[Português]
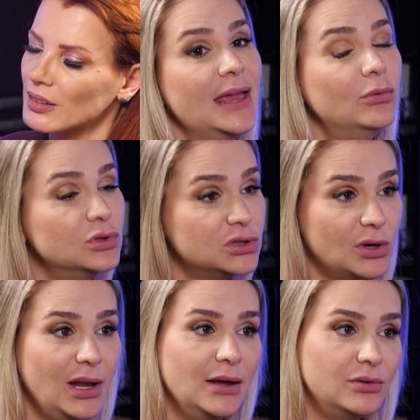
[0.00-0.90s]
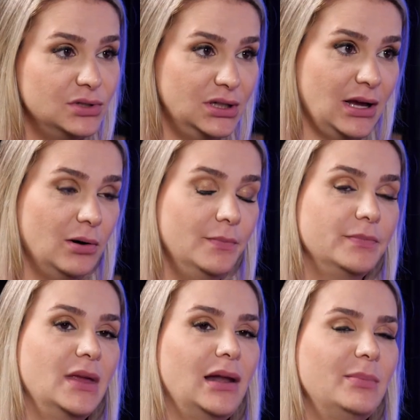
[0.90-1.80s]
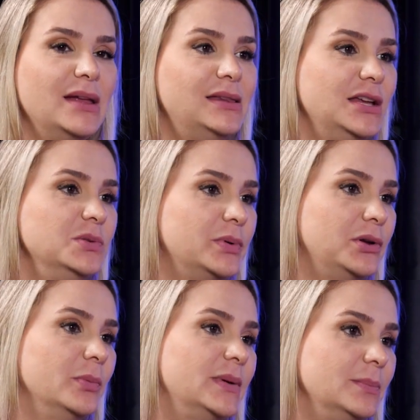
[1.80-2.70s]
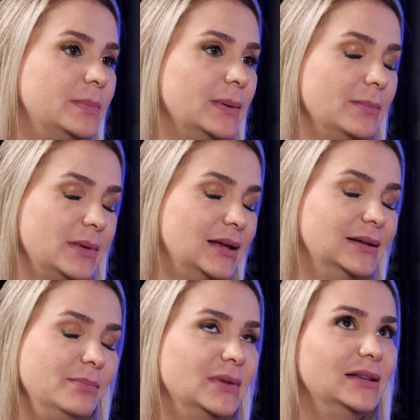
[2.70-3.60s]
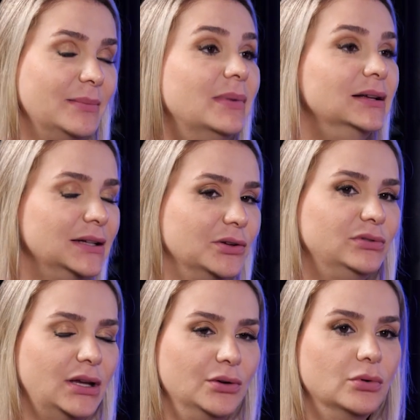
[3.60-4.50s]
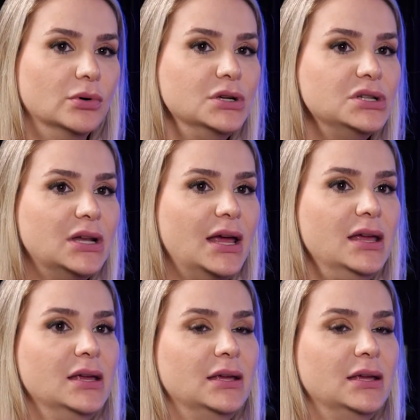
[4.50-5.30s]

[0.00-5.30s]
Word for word: Eu uso só elenco digital. Ela me atende porque eu, na, na demanda que eu tenho hoje, né?